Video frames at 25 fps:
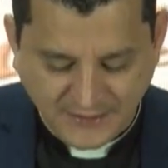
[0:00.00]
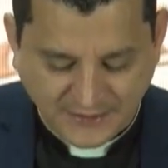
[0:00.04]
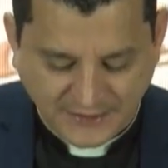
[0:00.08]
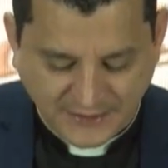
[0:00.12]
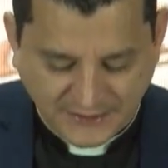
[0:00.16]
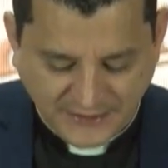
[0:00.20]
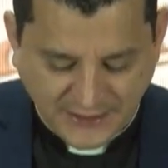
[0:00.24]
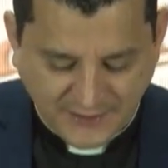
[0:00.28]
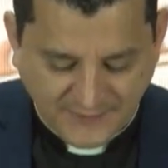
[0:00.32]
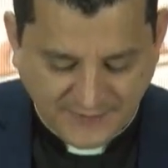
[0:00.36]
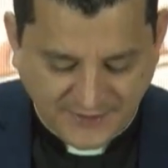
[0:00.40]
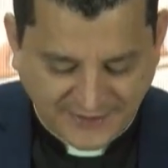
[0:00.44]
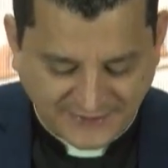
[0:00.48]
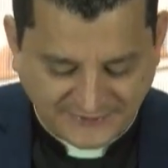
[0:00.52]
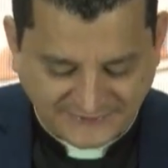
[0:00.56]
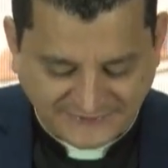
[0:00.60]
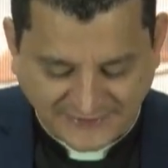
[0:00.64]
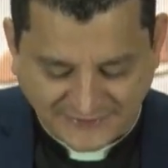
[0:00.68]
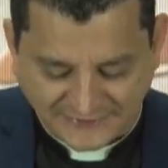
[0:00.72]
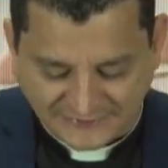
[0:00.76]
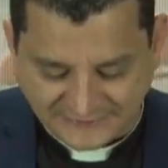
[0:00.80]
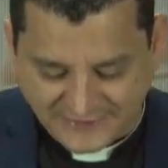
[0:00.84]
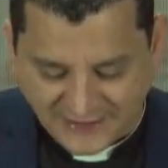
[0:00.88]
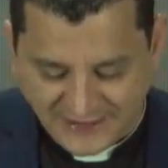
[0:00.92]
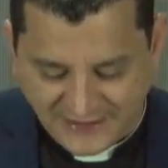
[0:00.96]
que llevaran
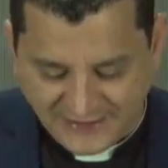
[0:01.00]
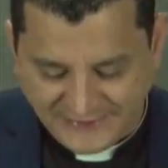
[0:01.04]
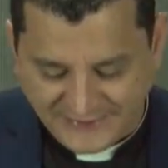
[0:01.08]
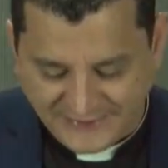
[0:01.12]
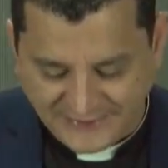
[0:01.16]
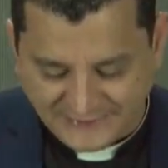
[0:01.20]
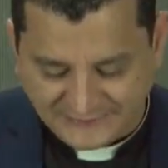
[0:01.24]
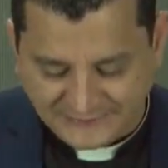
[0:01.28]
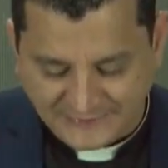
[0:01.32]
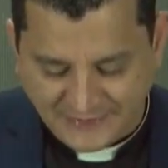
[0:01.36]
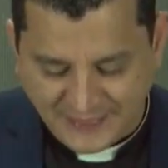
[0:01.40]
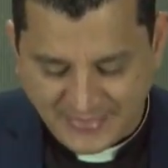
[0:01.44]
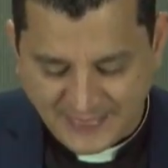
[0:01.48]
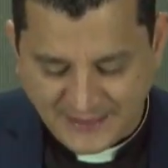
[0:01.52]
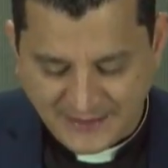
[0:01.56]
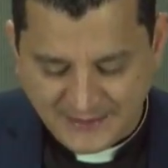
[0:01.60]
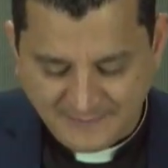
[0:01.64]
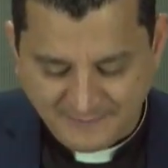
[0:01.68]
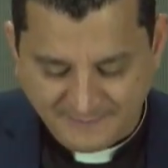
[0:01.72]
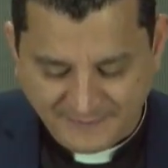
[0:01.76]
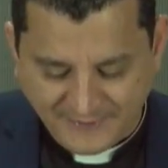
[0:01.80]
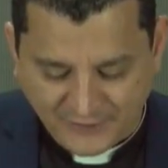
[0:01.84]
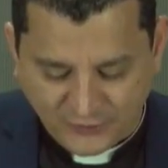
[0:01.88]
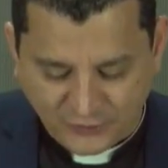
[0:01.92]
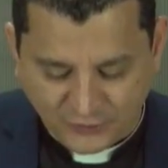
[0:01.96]
sandalias
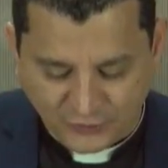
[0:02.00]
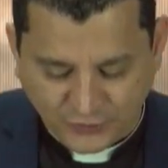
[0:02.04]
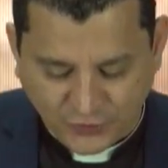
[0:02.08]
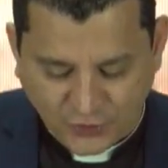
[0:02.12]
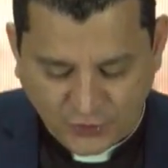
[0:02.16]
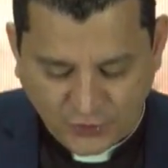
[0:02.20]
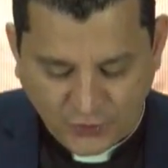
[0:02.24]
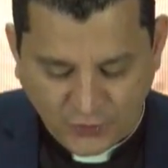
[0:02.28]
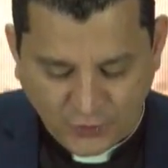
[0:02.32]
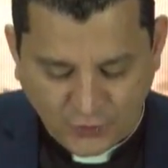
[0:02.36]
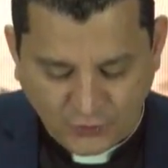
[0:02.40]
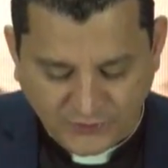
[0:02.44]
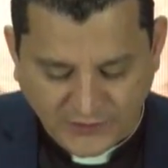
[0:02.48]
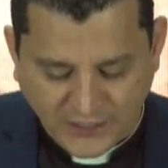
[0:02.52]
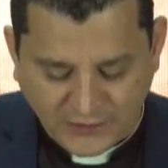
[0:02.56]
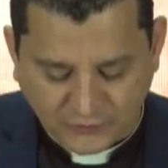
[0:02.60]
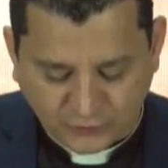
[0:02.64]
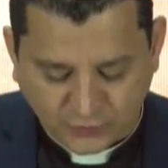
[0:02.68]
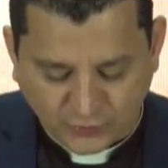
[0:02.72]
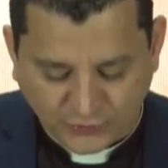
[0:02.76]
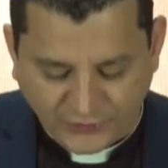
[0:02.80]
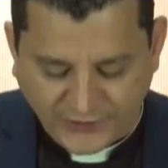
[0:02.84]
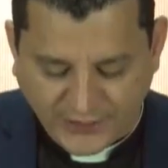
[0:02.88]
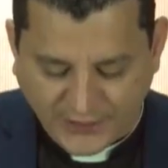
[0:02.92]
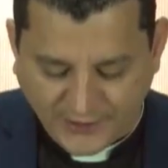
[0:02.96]
pero no una
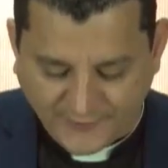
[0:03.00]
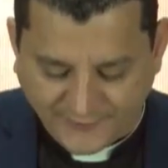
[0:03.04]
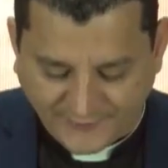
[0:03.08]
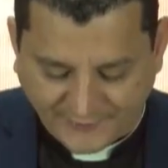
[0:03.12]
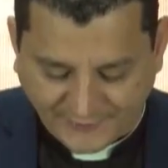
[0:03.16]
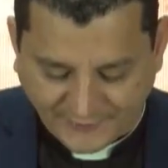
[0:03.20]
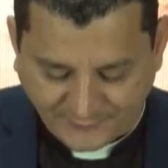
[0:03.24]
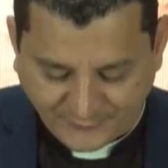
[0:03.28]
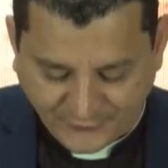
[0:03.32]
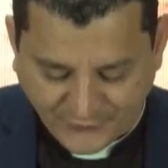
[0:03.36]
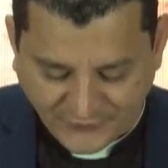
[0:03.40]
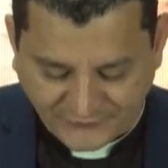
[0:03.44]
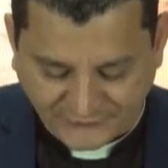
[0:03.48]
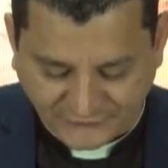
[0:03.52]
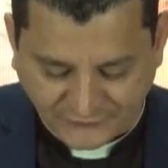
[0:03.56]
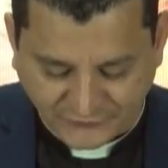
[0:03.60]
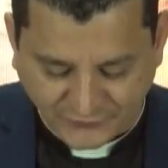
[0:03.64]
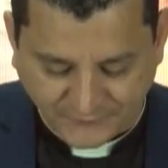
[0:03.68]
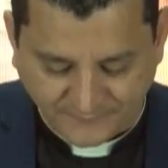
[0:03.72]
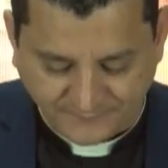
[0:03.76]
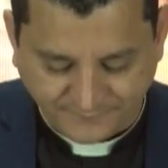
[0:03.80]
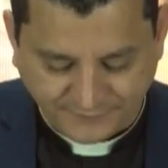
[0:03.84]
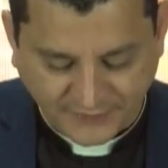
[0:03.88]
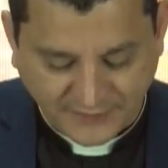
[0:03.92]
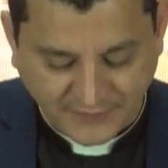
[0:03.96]
túnica de
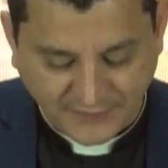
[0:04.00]
repuesto.